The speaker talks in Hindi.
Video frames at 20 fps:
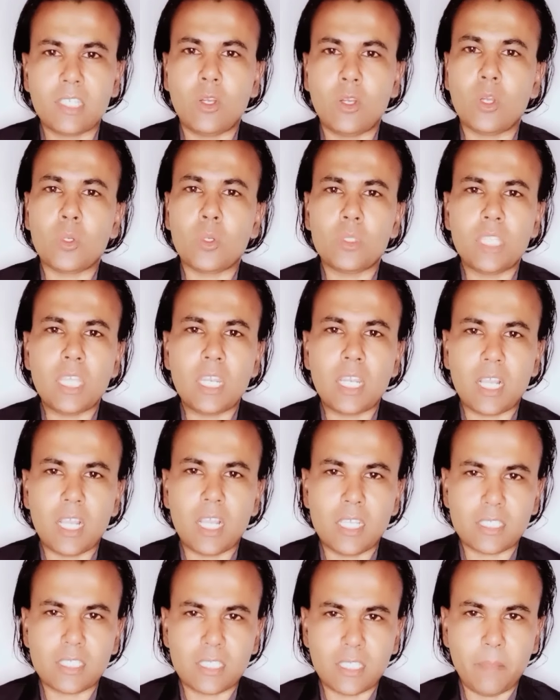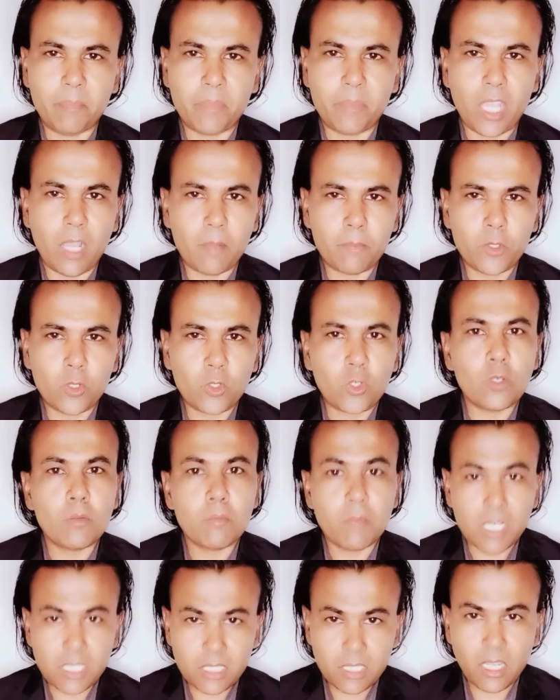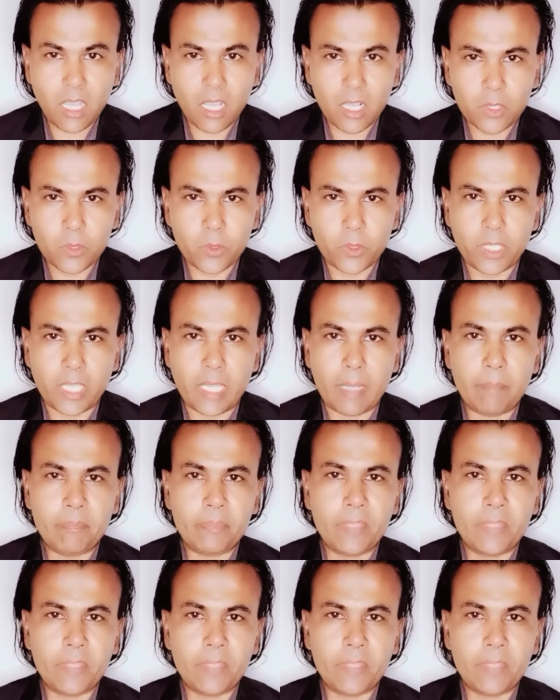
और ख़ुदा खासा आपको कोई मर्ज़ लाक हो गया